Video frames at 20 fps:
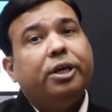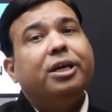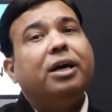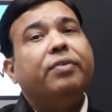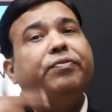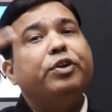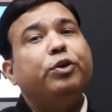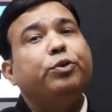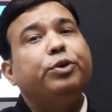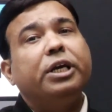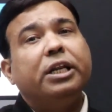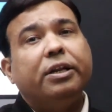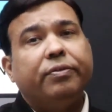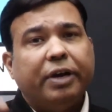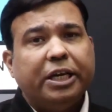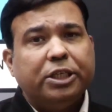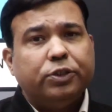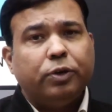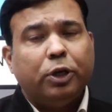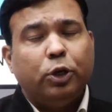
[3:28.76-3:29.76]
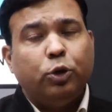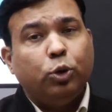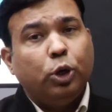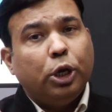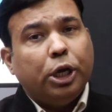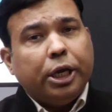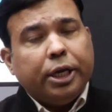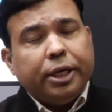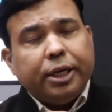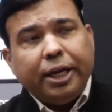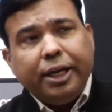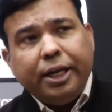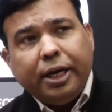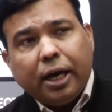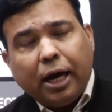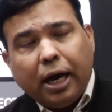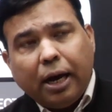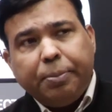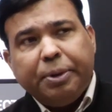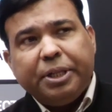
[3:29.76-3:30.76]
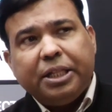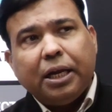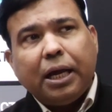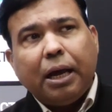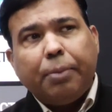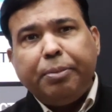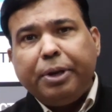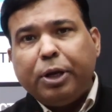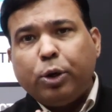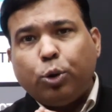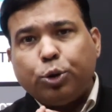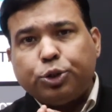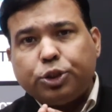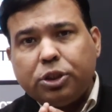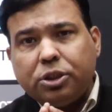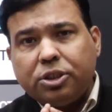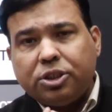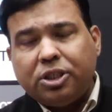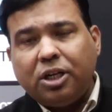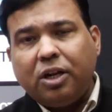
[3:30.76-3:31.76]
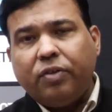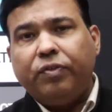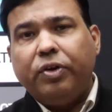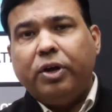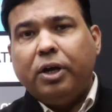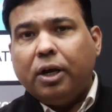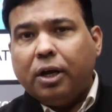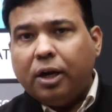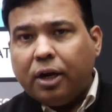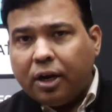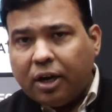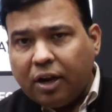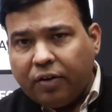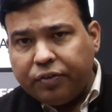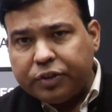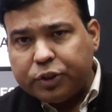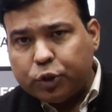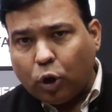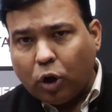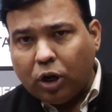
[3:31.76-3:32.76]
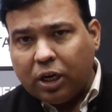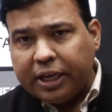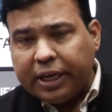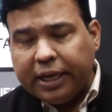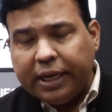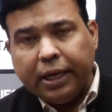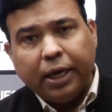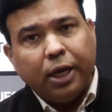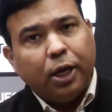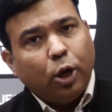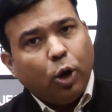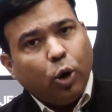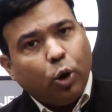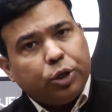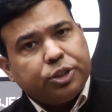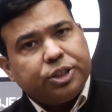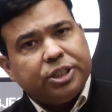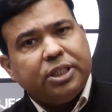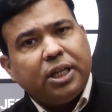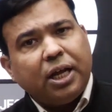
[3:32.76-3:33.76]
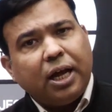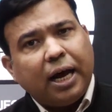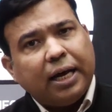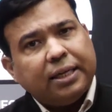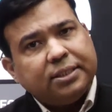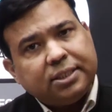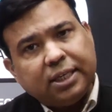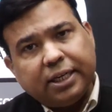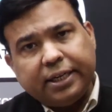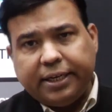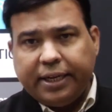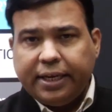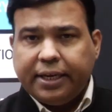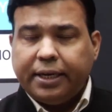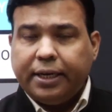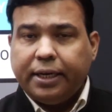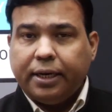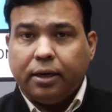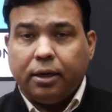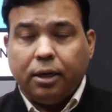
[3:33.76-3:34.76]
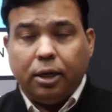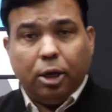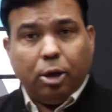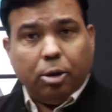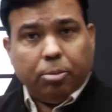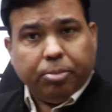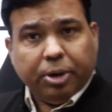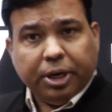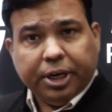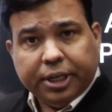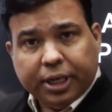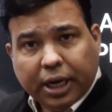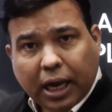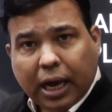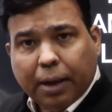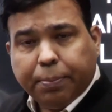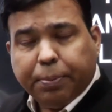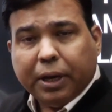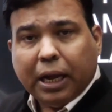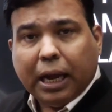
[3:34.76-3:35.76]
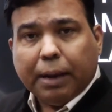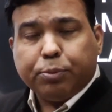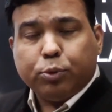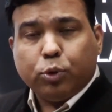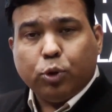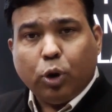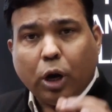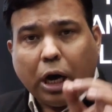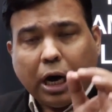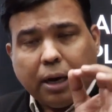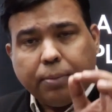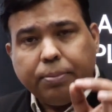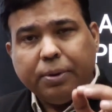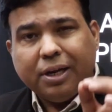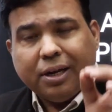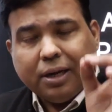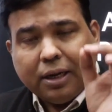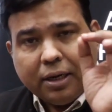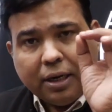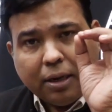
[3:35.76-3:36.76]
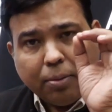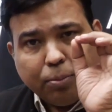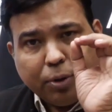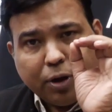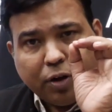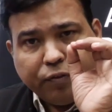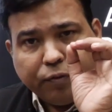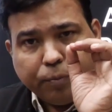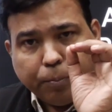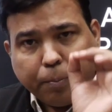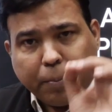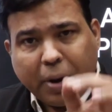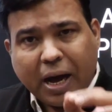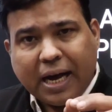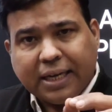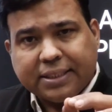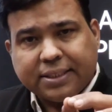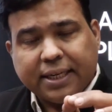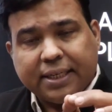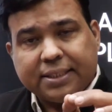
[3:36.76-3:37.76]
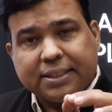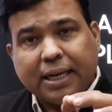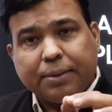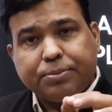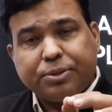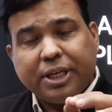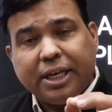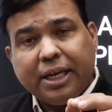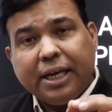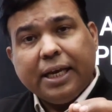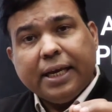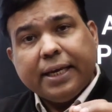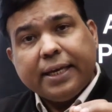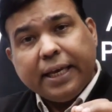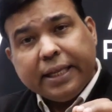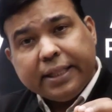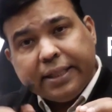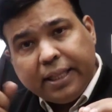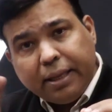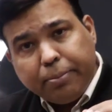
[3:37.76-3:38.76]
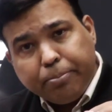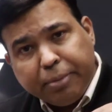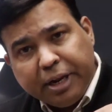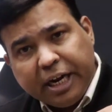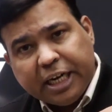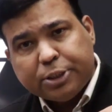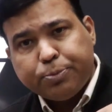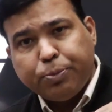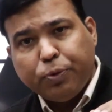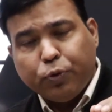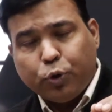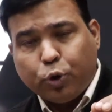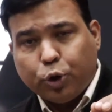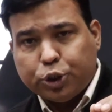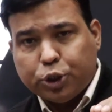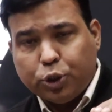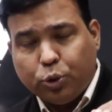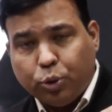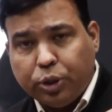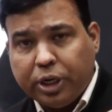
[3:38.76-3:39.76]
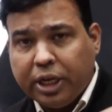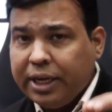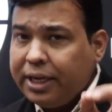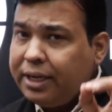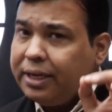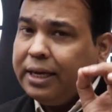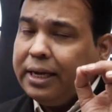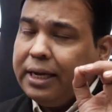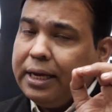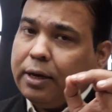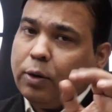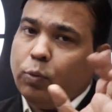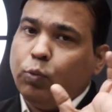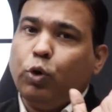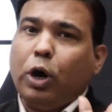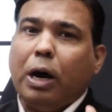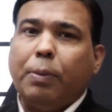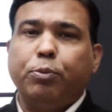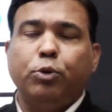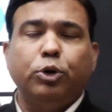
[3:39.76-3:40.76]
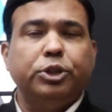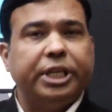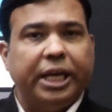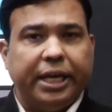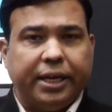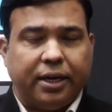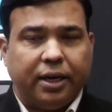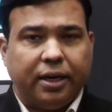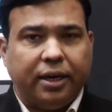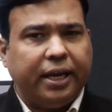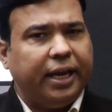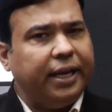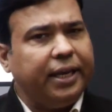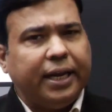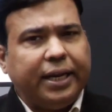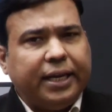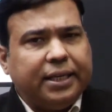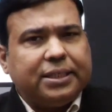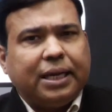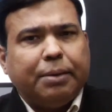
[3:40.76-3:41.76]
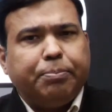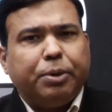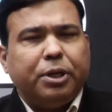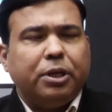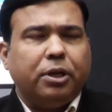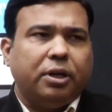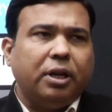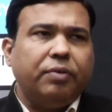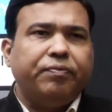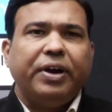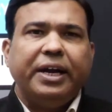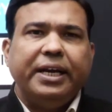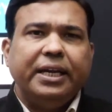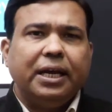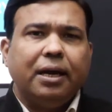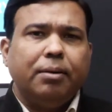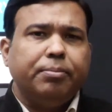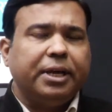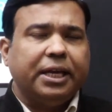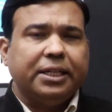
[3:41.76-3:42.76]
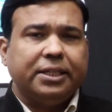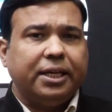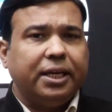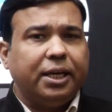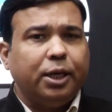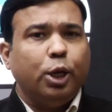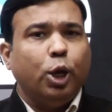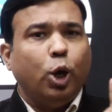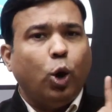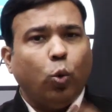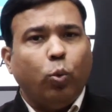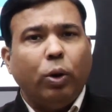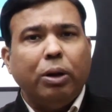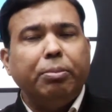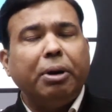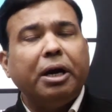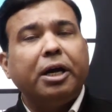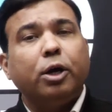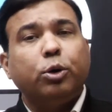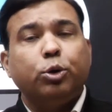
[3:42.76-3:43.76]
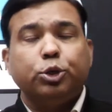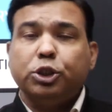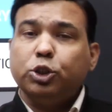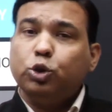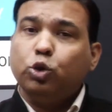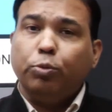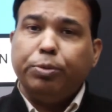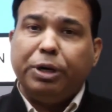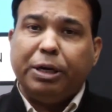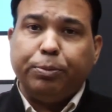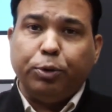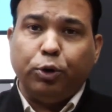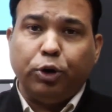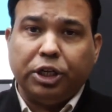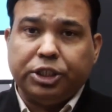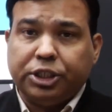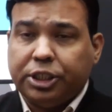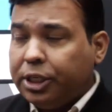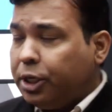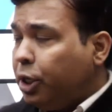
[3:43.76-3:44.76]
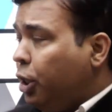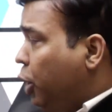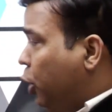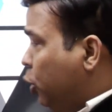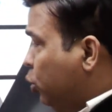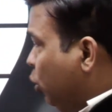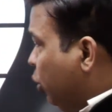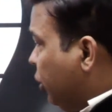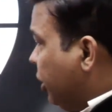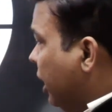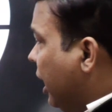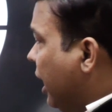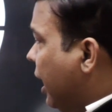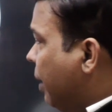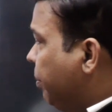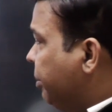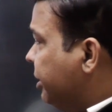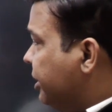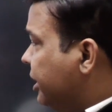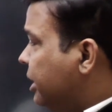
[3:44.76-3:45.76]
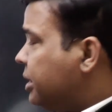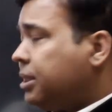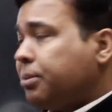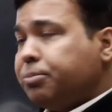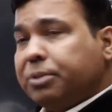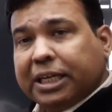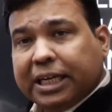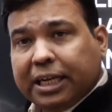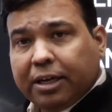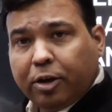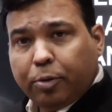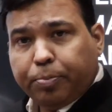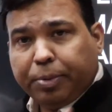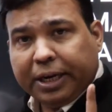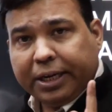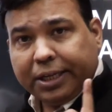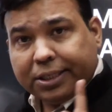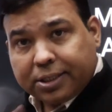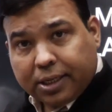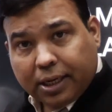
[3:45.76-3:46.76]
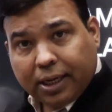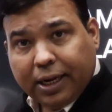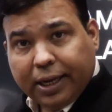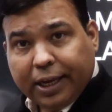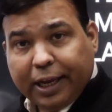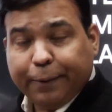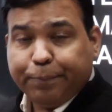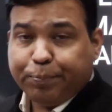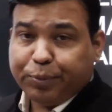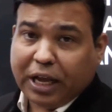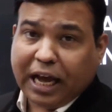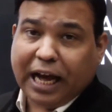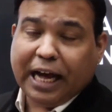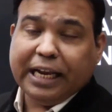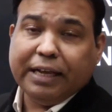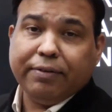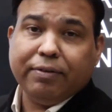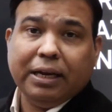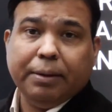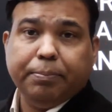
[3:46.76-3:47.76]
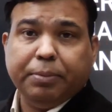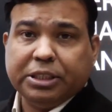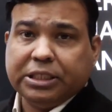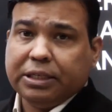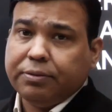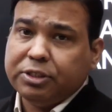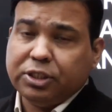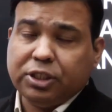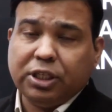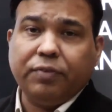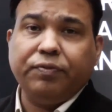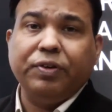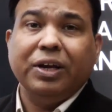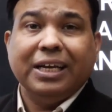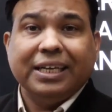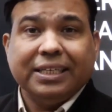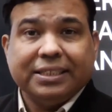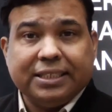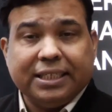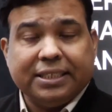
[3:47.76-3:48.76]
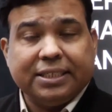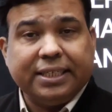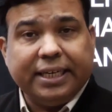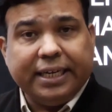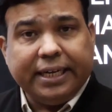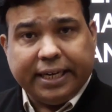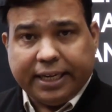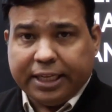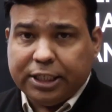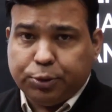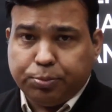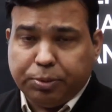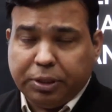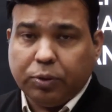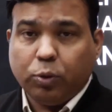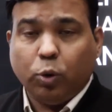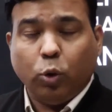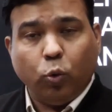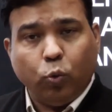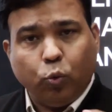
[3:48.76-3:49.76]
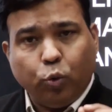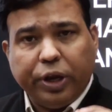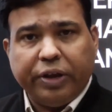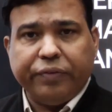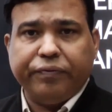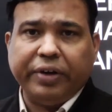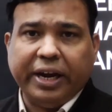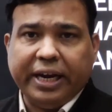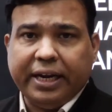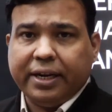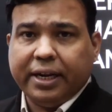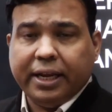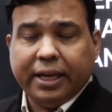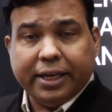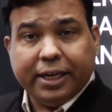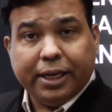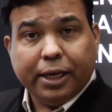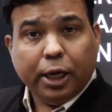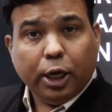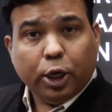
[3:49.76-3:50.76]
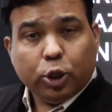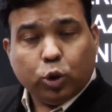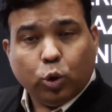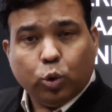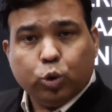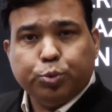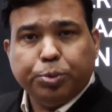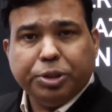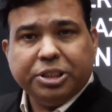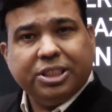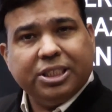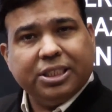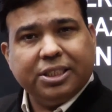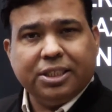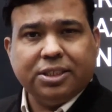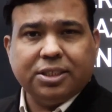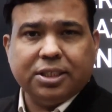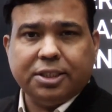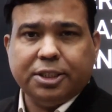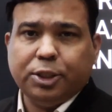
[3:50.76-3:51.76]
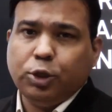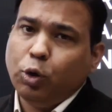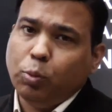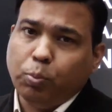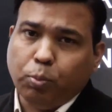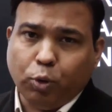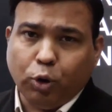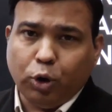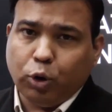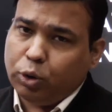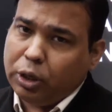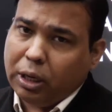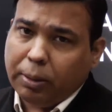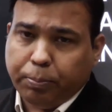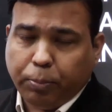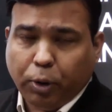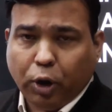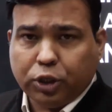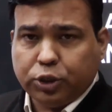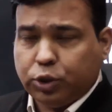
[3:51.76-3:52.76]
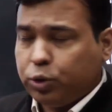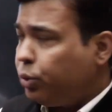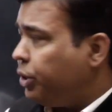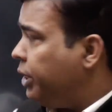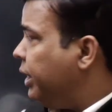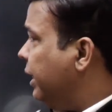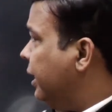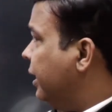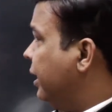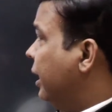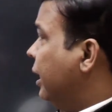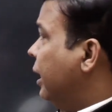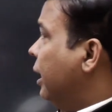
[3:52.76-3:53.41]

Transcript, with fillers: या फिर उनकी रिवाइज वैल्यू यानी अभी तक आपने क्वेश्चन सिर्फ रफ सॉल्व किए और सीधा आंसर टिक किया बट यहां पर आपको अब नंबर ऑफ मार्क्स के हिसाब से कितने मिनट्स में वो क्वेश्चन होना है वो आपको तय करना है यानी एग्जाम्पल रफ आइडिया हम कहते हैं वन मार्क का क्वेश्चन दो मिनट में होना चाहिए तो क्या आप इतनी सब्जेक्टिव की प्रैक्टिस कर लेंगे आने वाले बचे हुए सिर्फ सिक्सटी डेज में वो एक फाइट रहेगी तो उसमें जितनी जल्दी हो मोल्ड होना बहुत ज़रूरी है